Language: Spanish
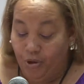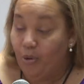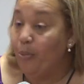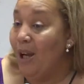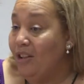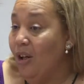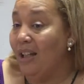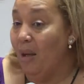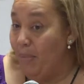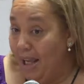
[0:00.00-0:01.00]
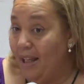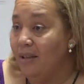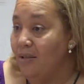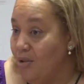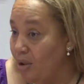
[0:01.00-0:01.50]
Por supuesto que
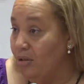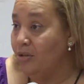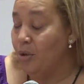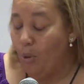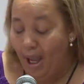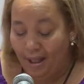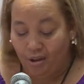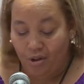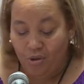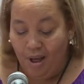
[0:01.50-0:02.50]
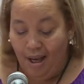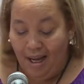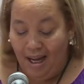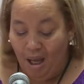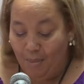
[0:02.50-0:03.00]
también son sujetos
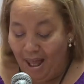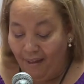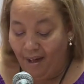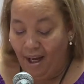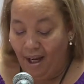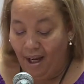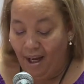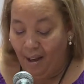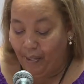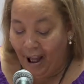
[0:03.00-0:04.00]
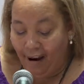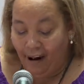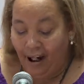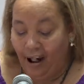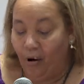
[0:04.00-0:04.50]
la madre o el
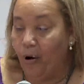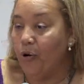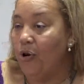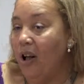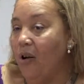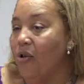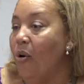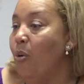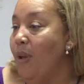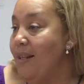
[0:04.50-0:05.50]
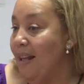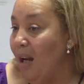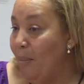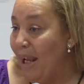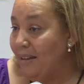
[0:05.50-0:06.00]
padre reconocidos
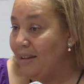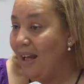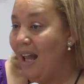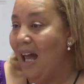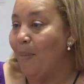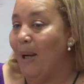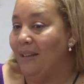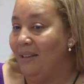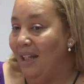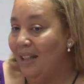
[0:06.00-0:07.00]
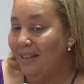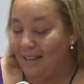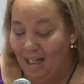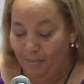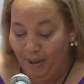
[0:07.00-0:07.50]
judicialmente a partir
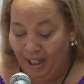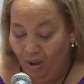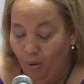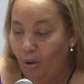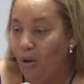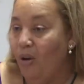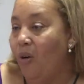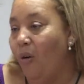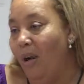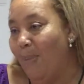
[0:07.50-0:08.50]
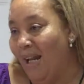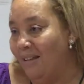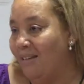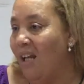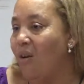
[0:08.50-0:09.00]
del vínculo o el
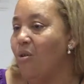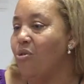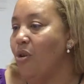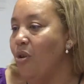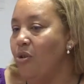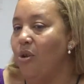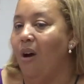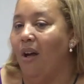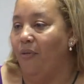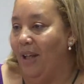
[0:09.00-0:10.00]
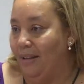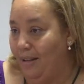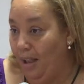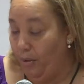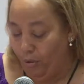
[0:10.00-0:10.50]
parentesco
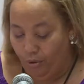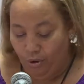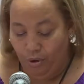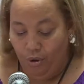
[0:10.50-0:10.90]
socioafectivo.